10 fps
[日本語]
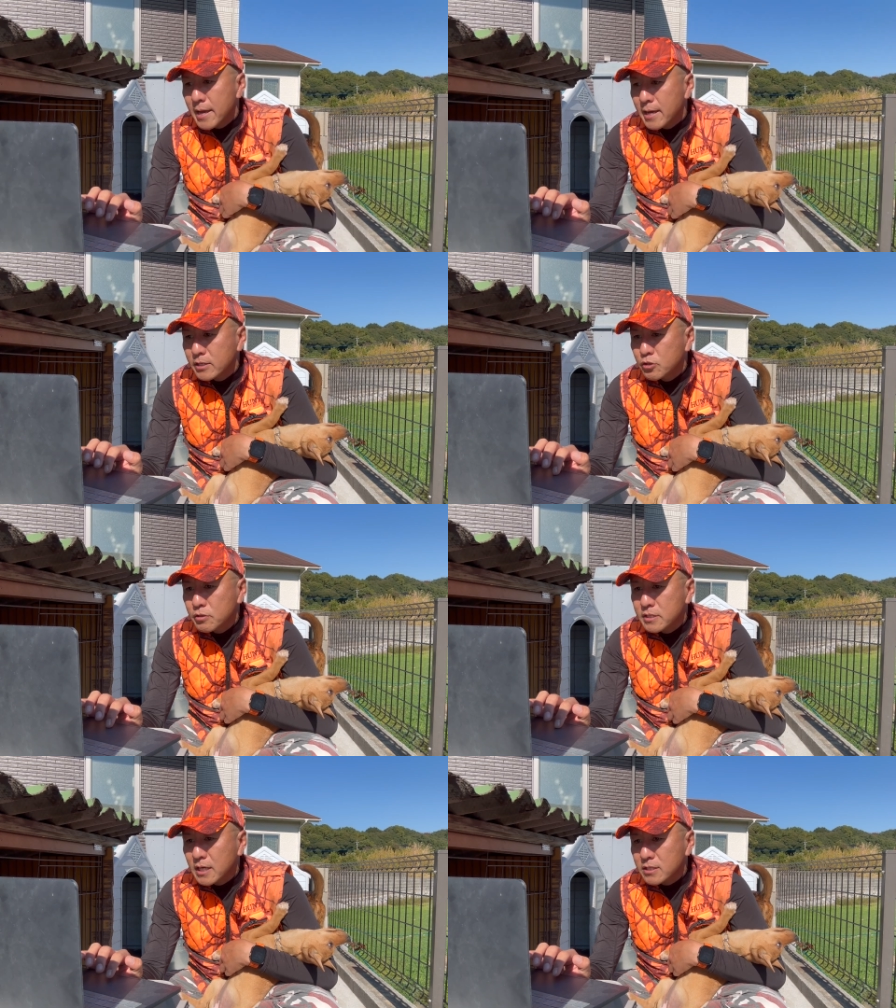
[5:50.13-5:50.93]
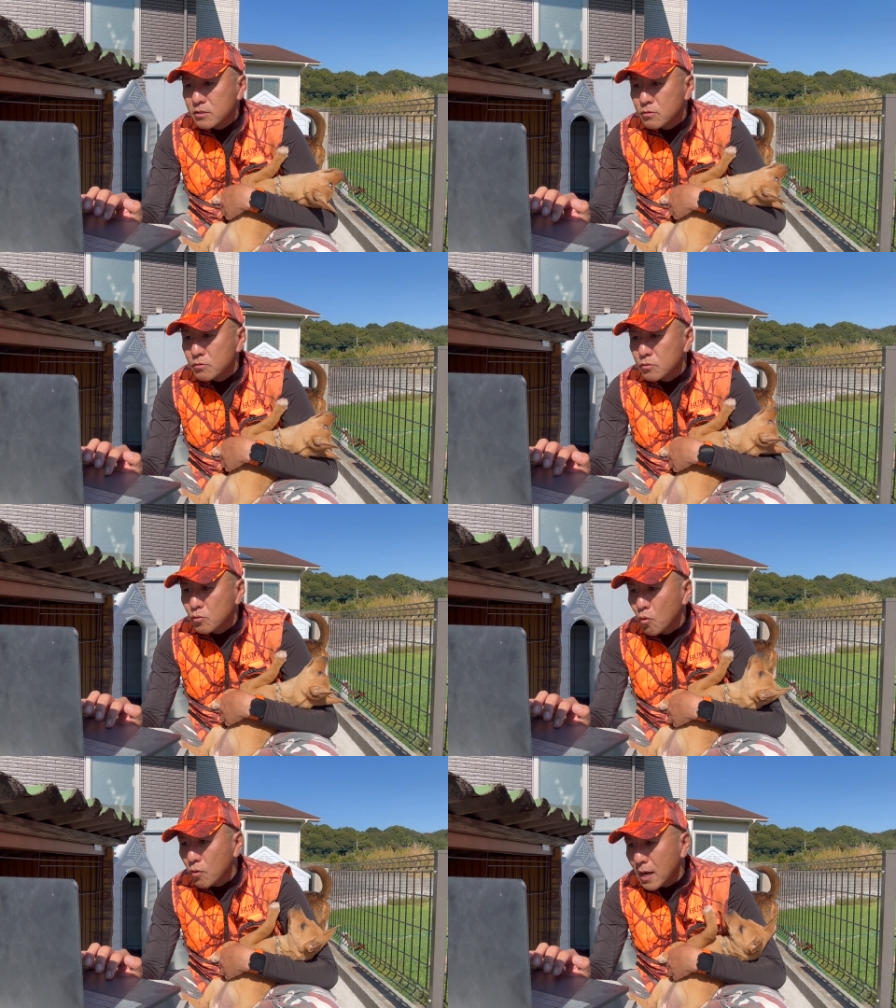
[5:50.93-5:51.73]
11月
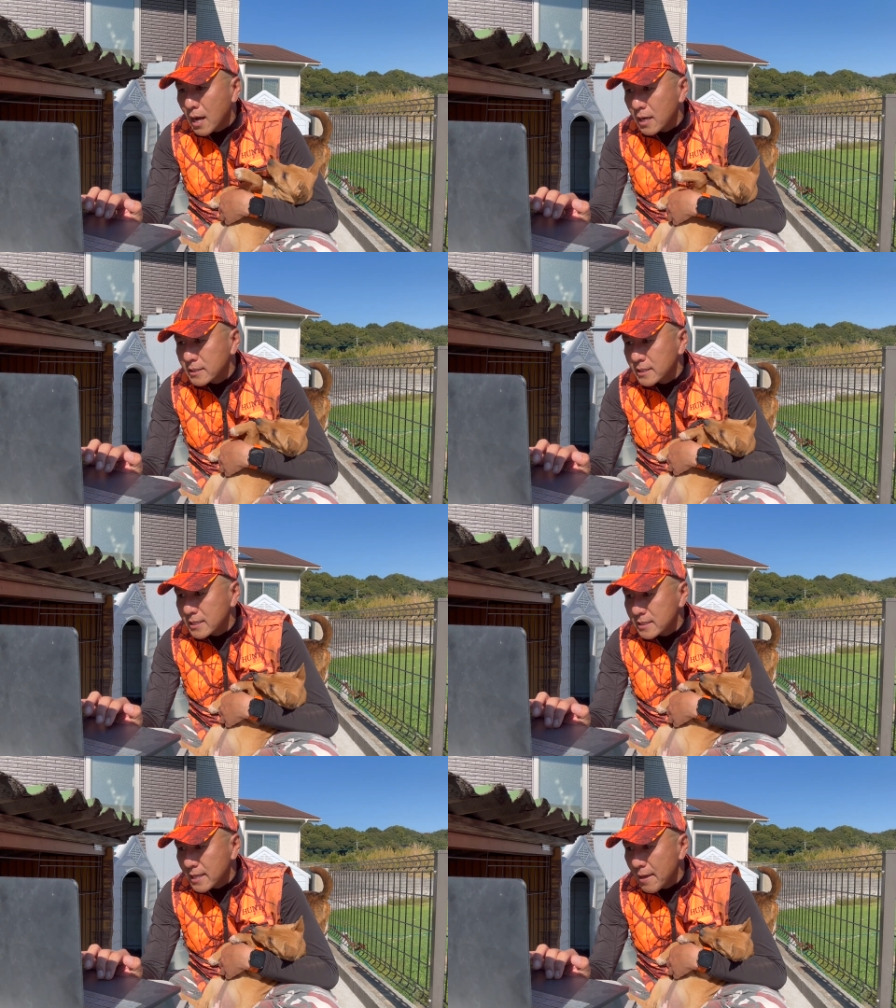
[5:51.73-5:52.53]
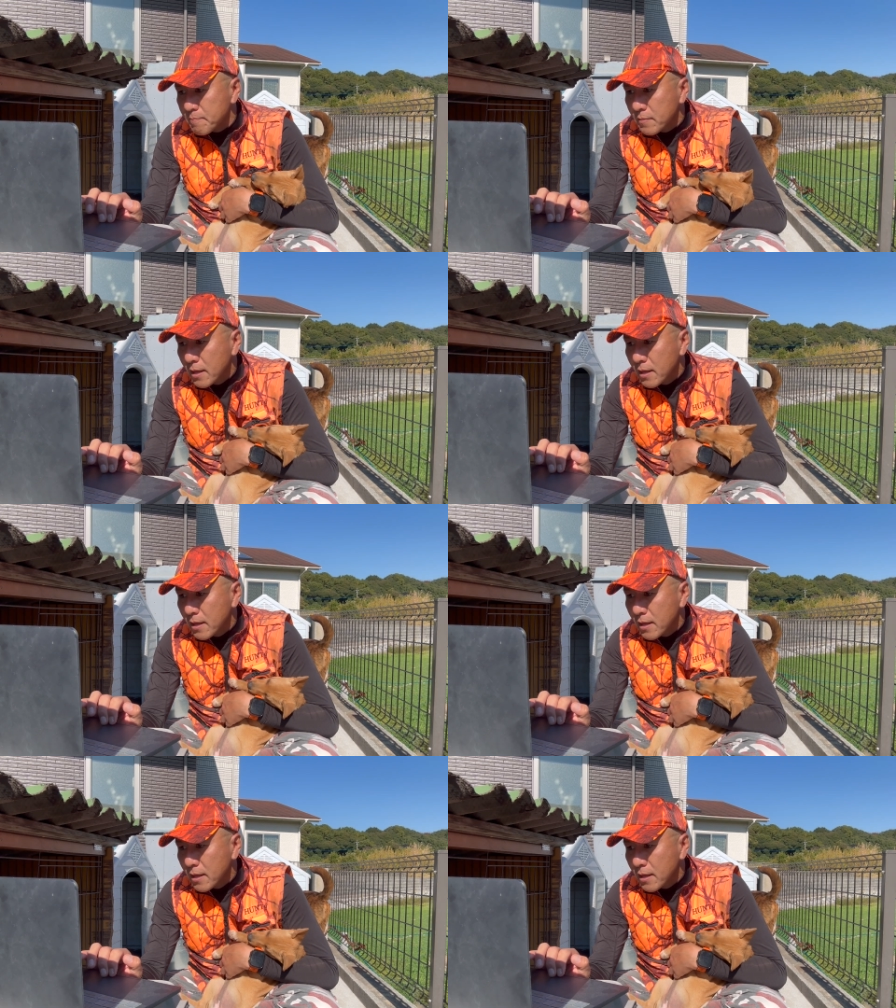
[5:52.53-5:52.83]
10日にですね、